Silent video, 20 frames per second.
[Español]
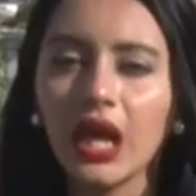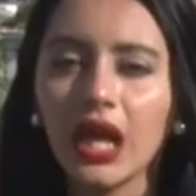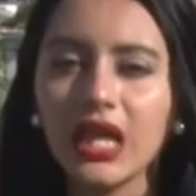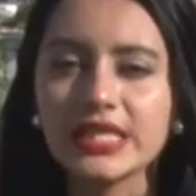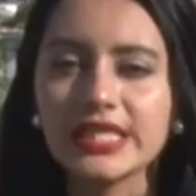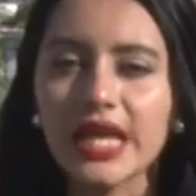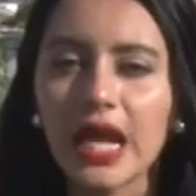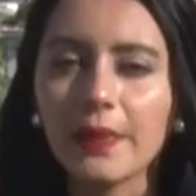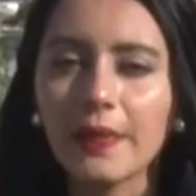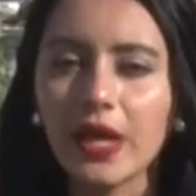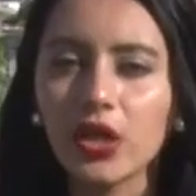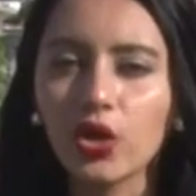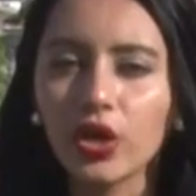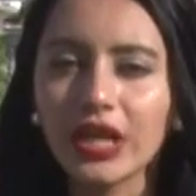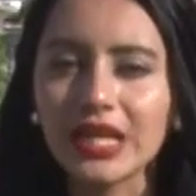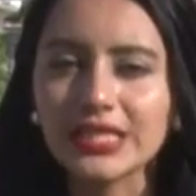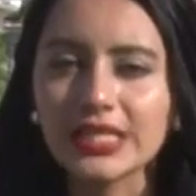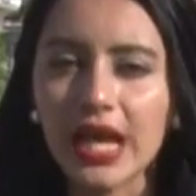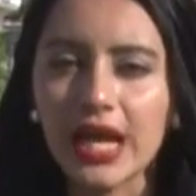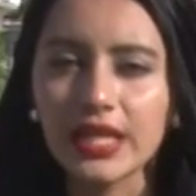El
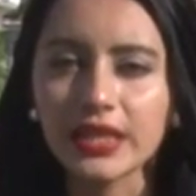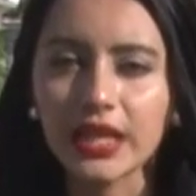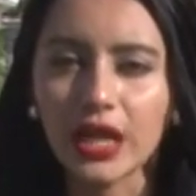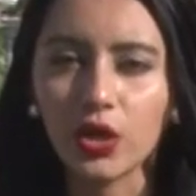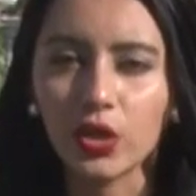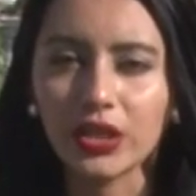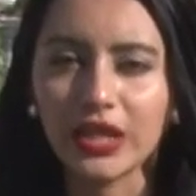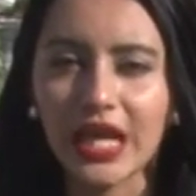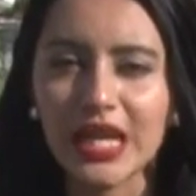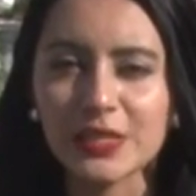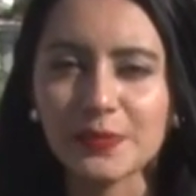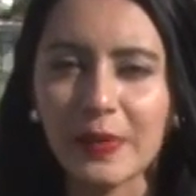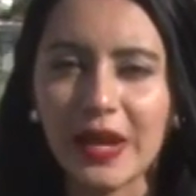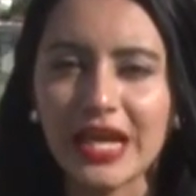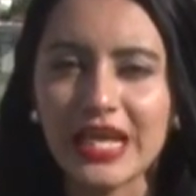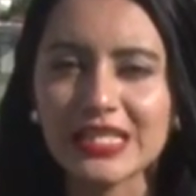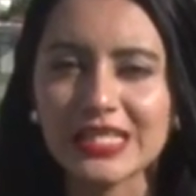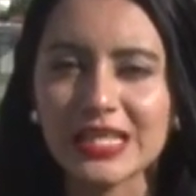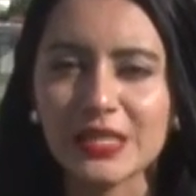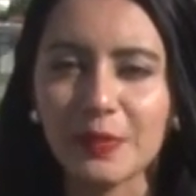Salvador está entre los 10
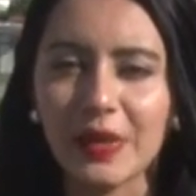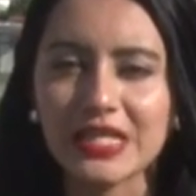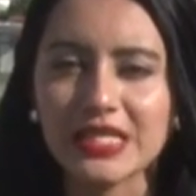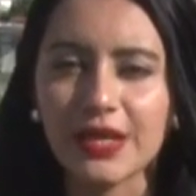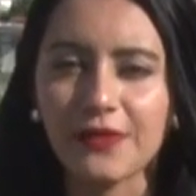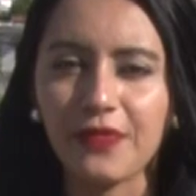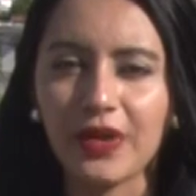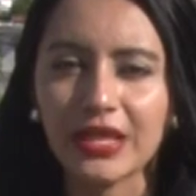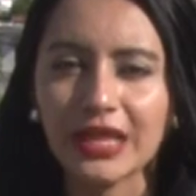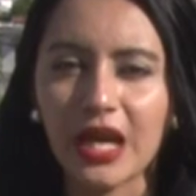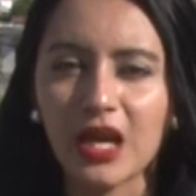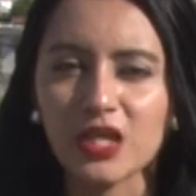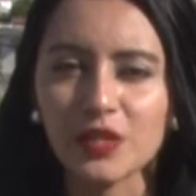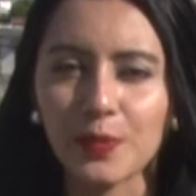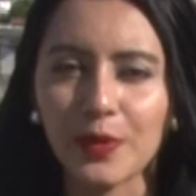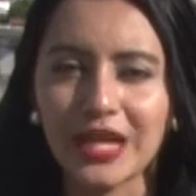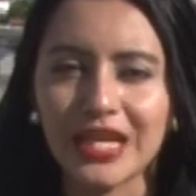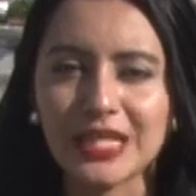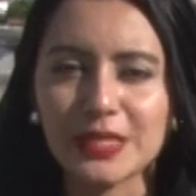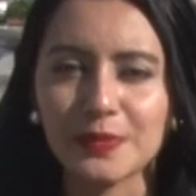países más
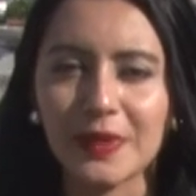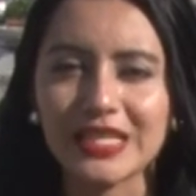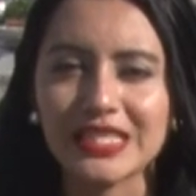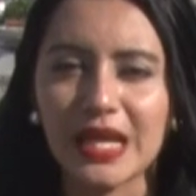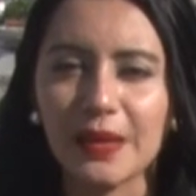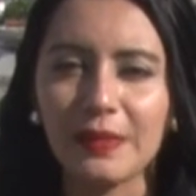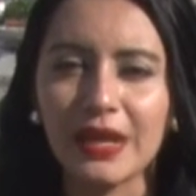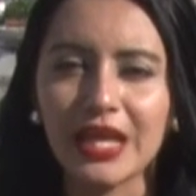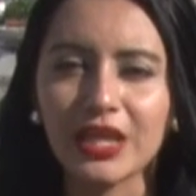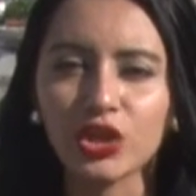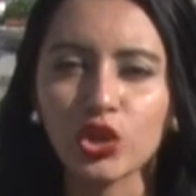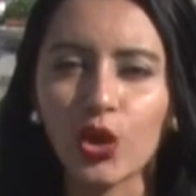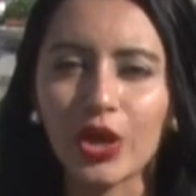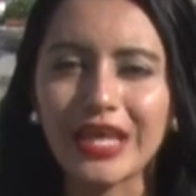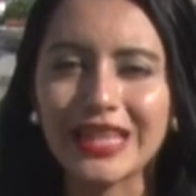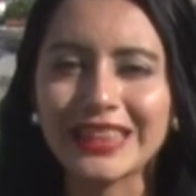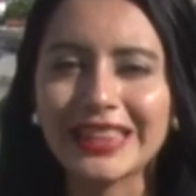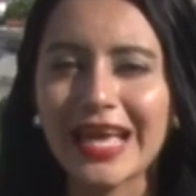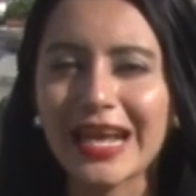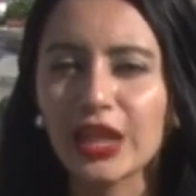afectados por el desplazamiento
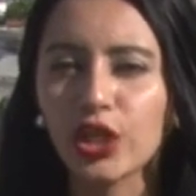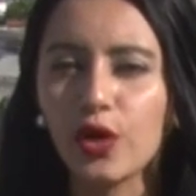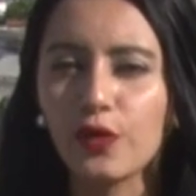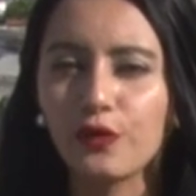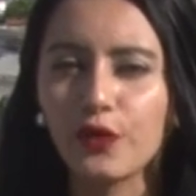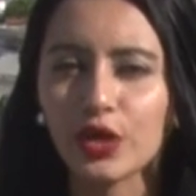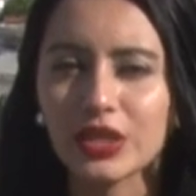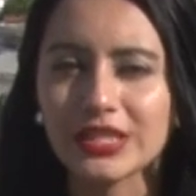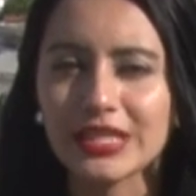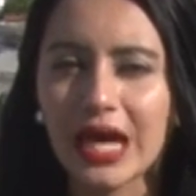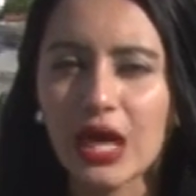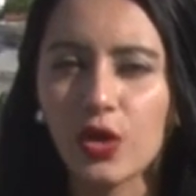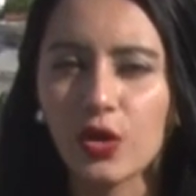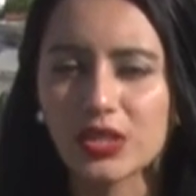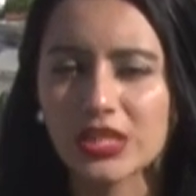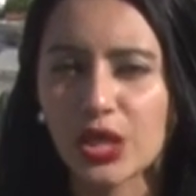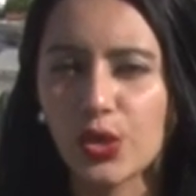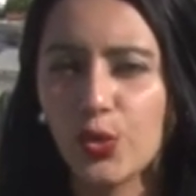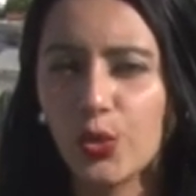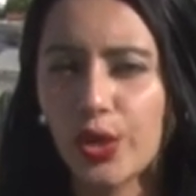interno
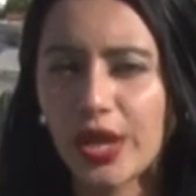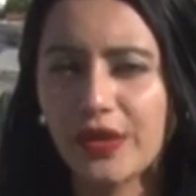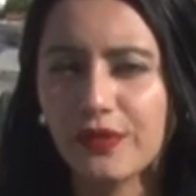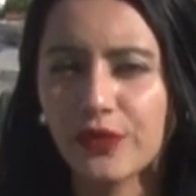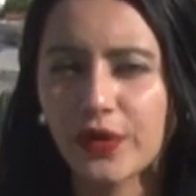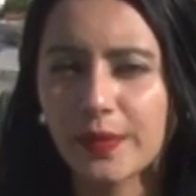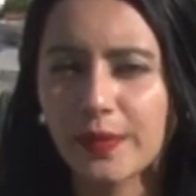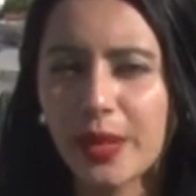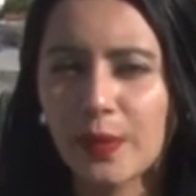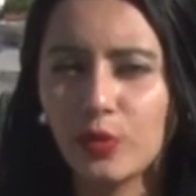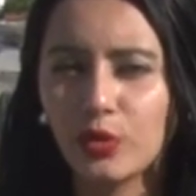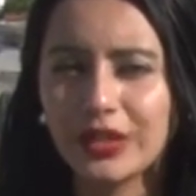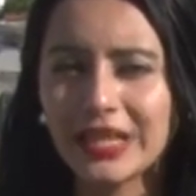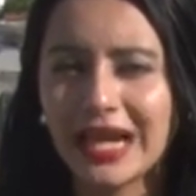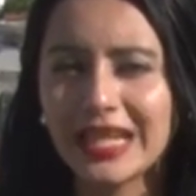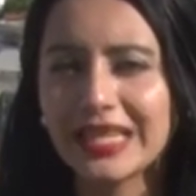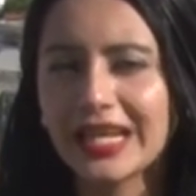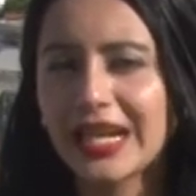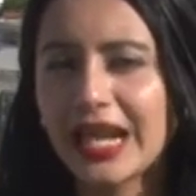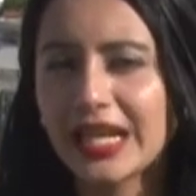forzado, según un informe
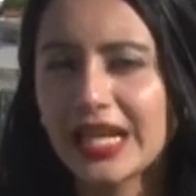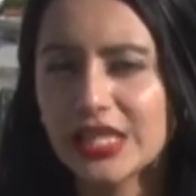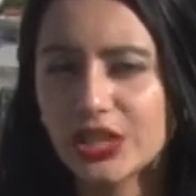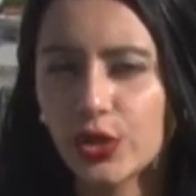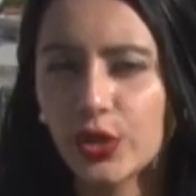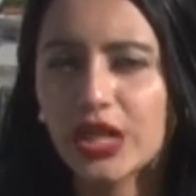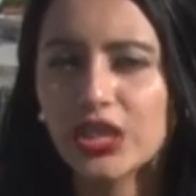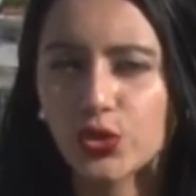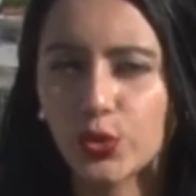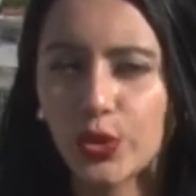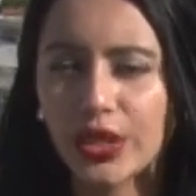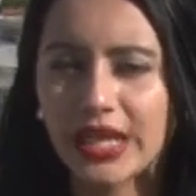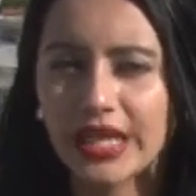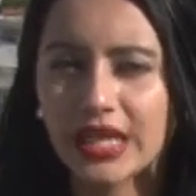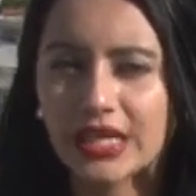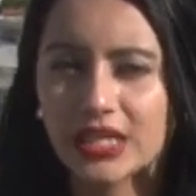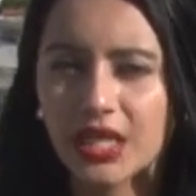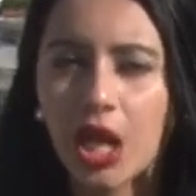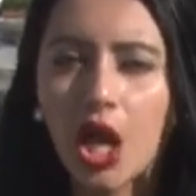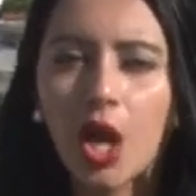mundial de las Naciones
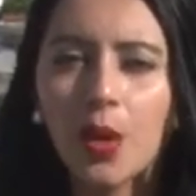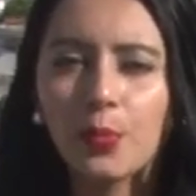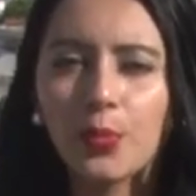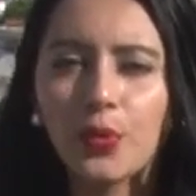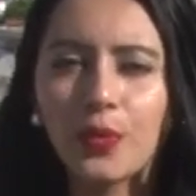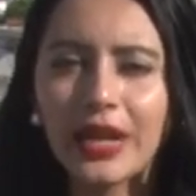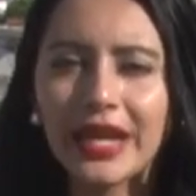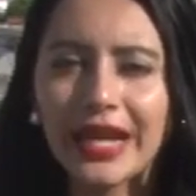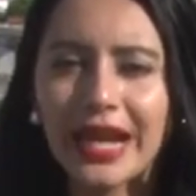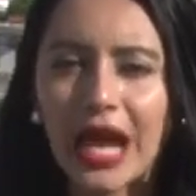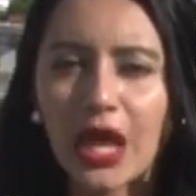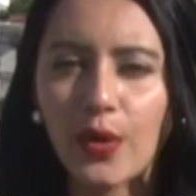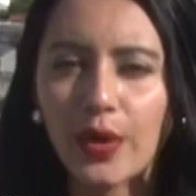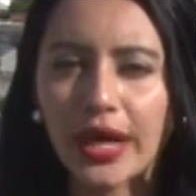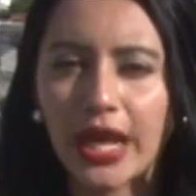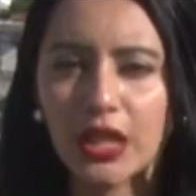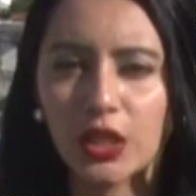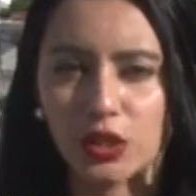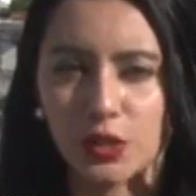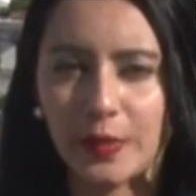Unidas, publicado
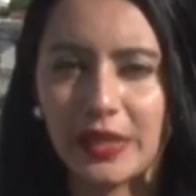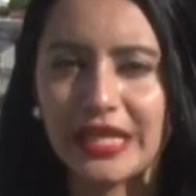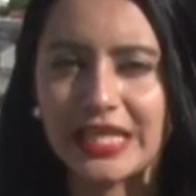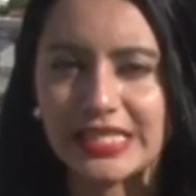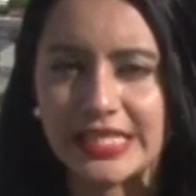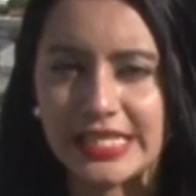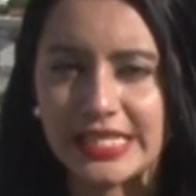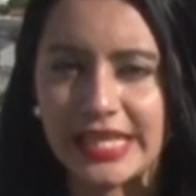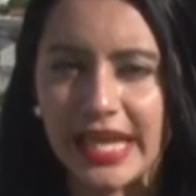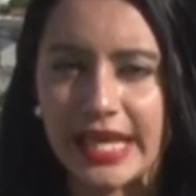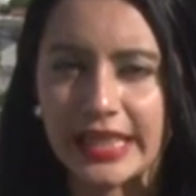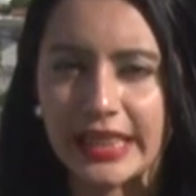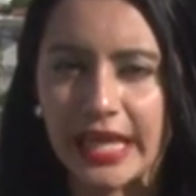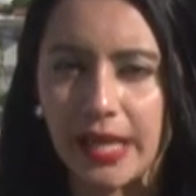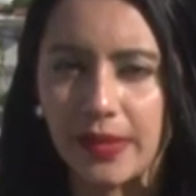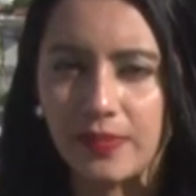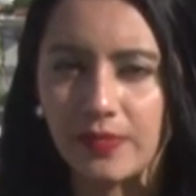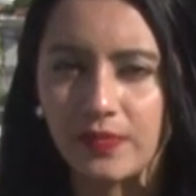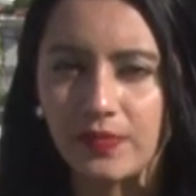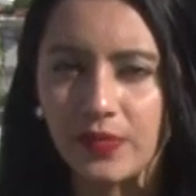en el
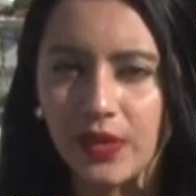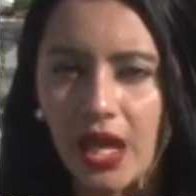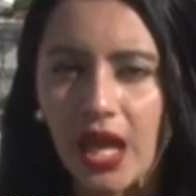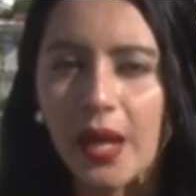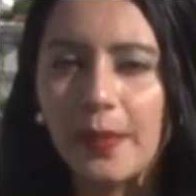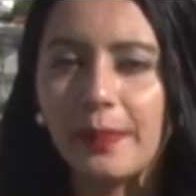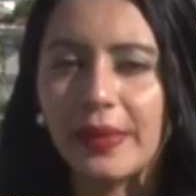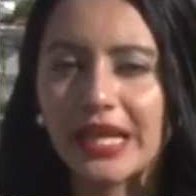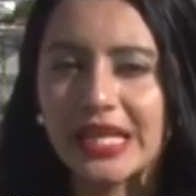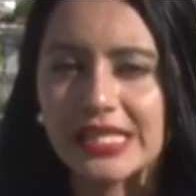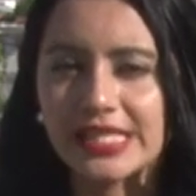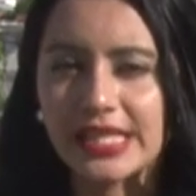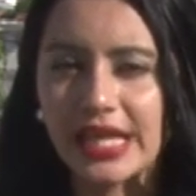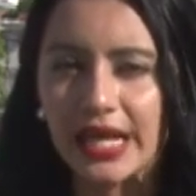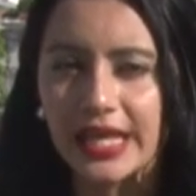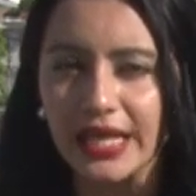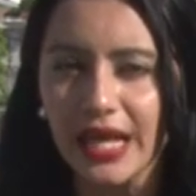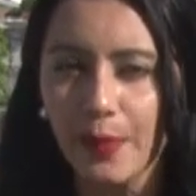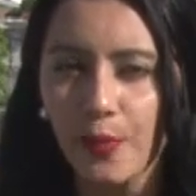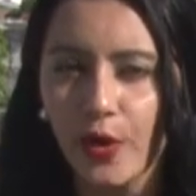2017.
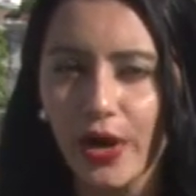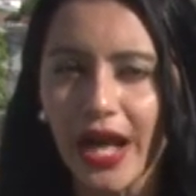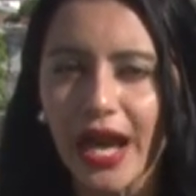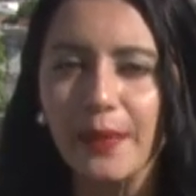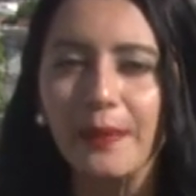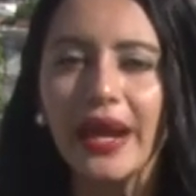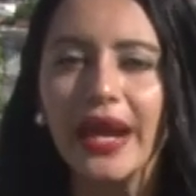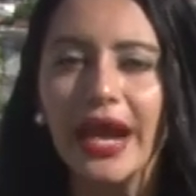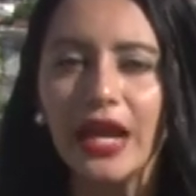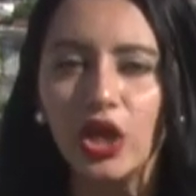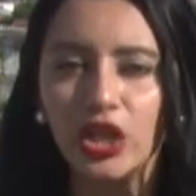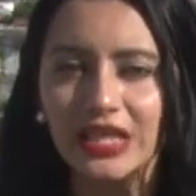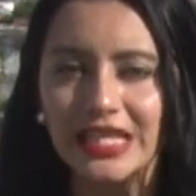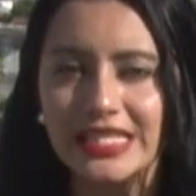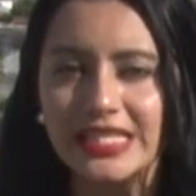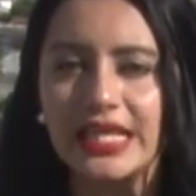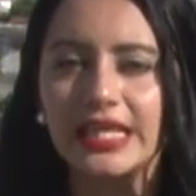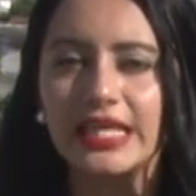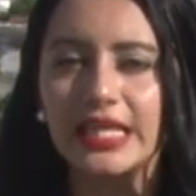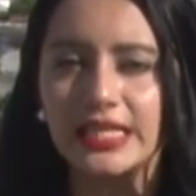Briceida Morán, Mega
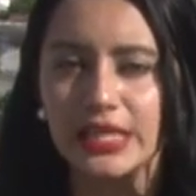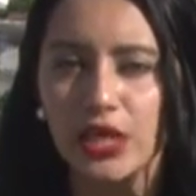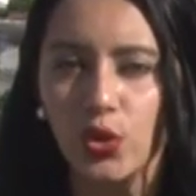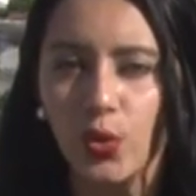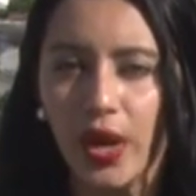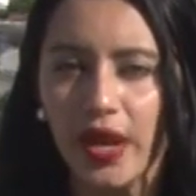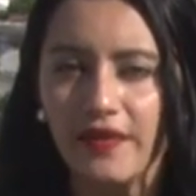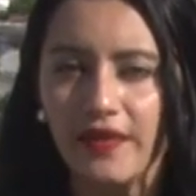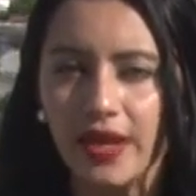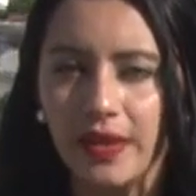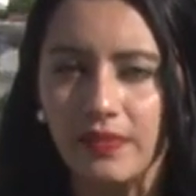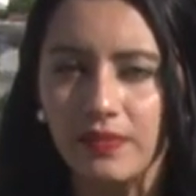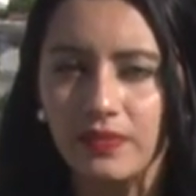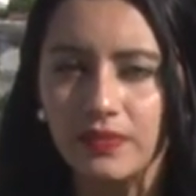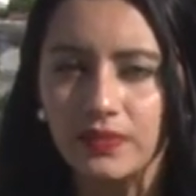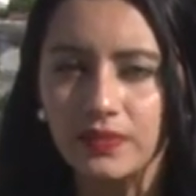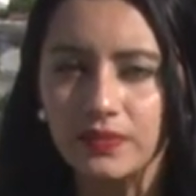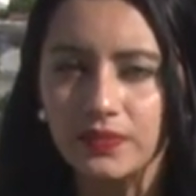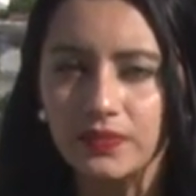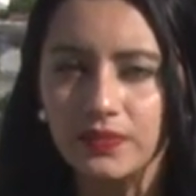Noticias
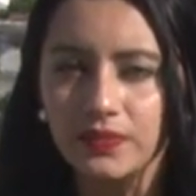19.